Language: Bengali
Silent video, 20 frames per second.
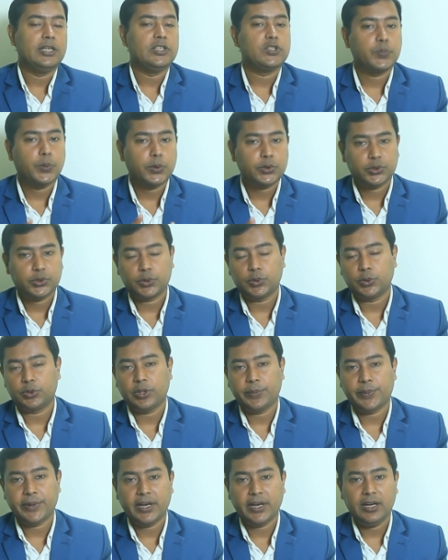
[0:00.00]
স্পর্শ
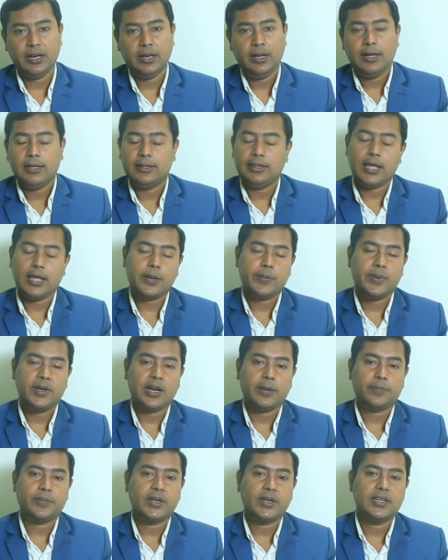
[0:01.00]
করতে পারেন দেখবেন
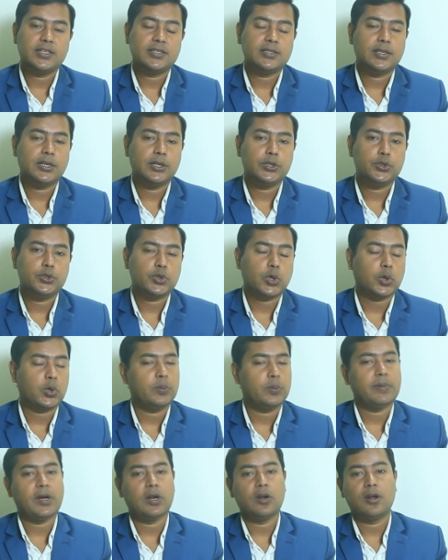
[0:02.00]
আপনার স্ত্রীর
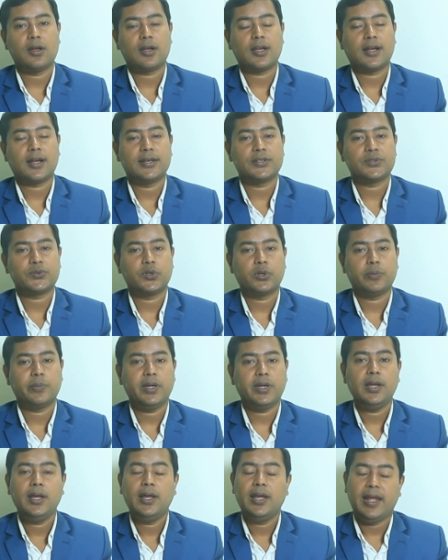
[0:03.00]
চরম ভালো লাগা কাজ
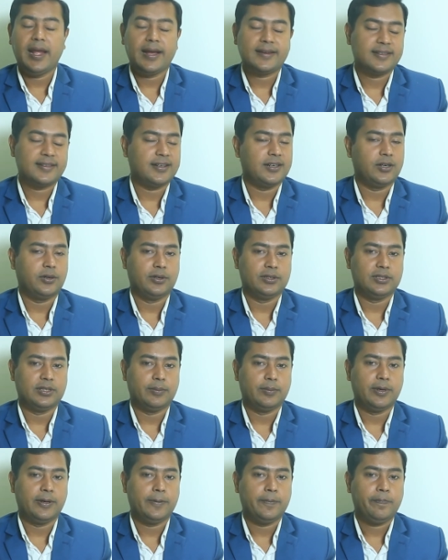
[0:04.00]
করবে এক্সাইটেড হয়ে
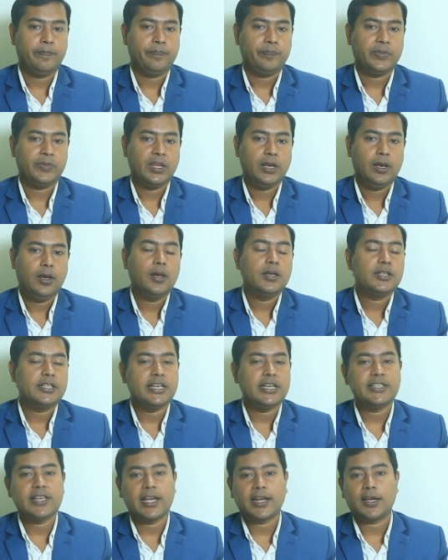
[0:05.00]
যাবে
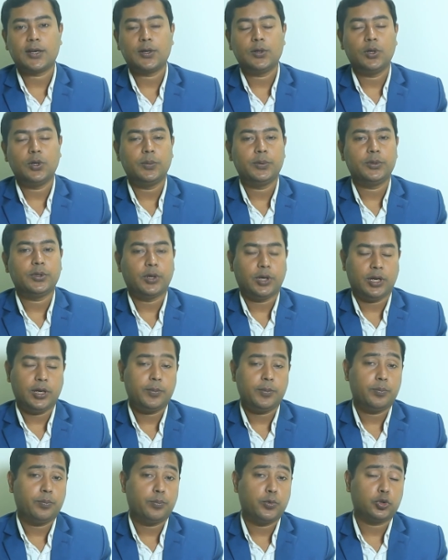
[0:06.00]
সেই জায়গাগুলোর ভিতরে
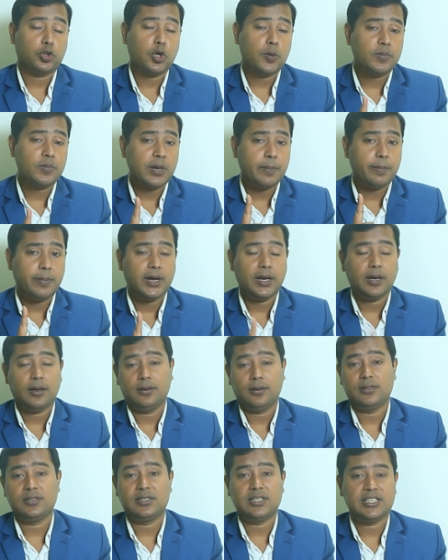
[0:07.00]
প্রথম নাম্বার
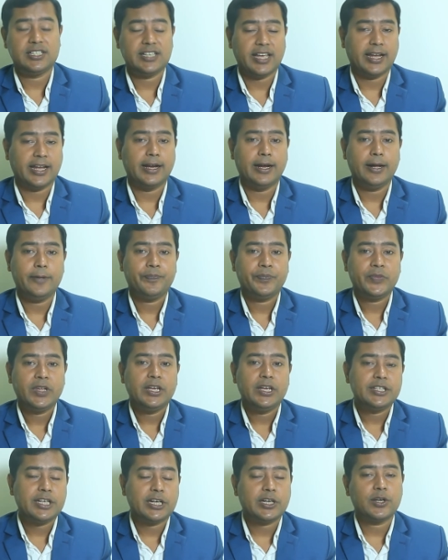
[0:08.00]
যে জায়গা
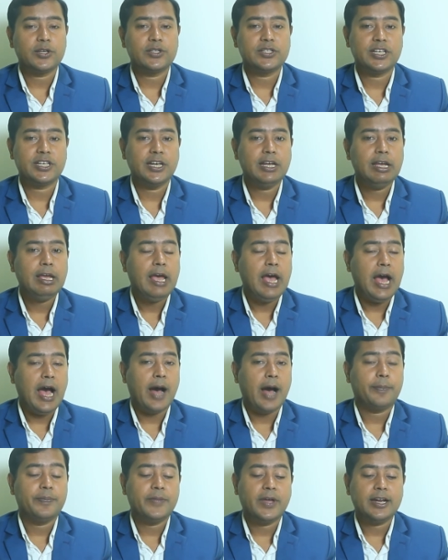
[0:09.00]
সেটা হচ্ছে
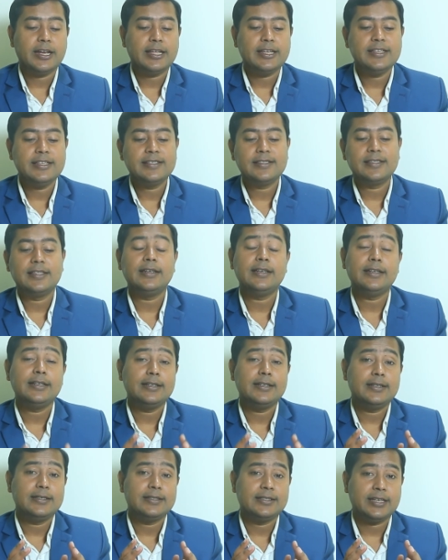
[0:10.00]
আপনার
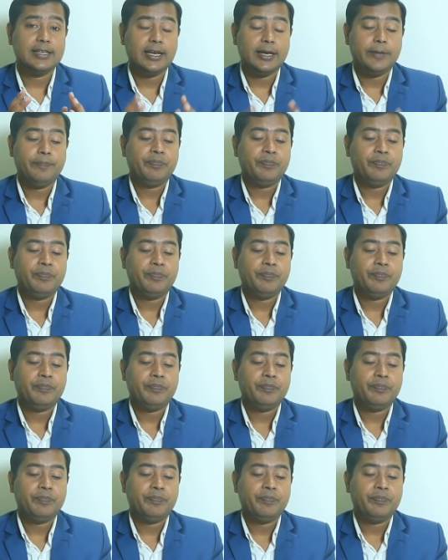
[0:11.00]
স্ত্রীর যে